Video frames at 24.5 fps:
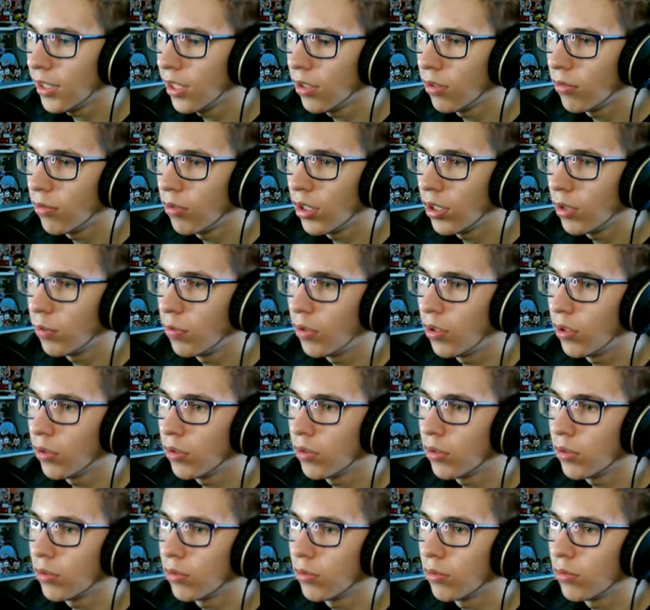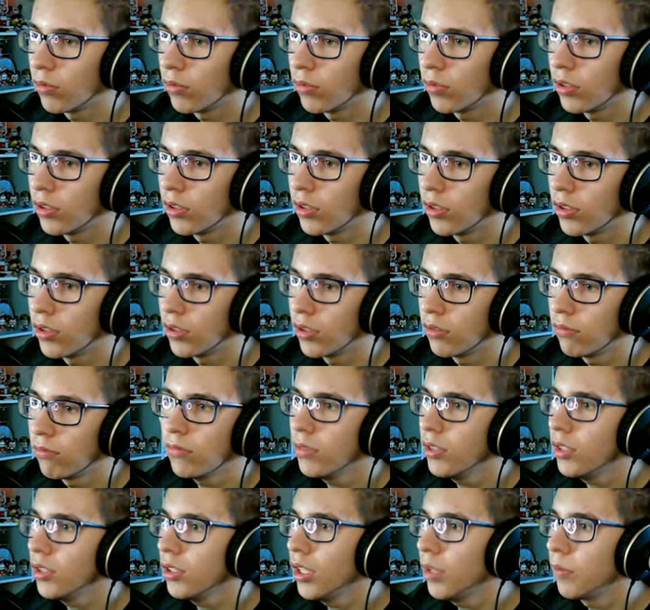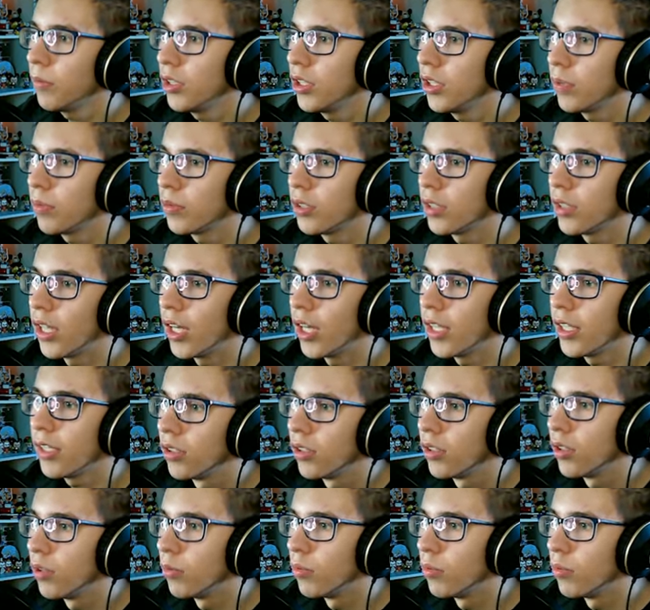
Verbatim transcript: akurat blok, który czasami się przydaje do